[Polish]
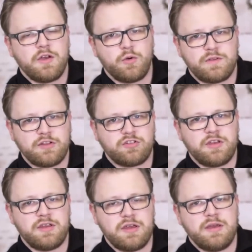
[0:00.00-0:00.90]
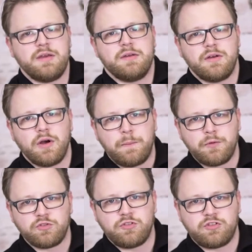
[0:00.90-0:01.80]
chusteczki i
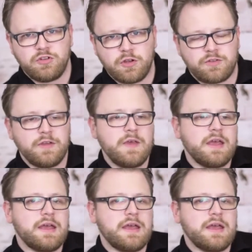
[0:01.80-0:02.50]
opróżnić nos.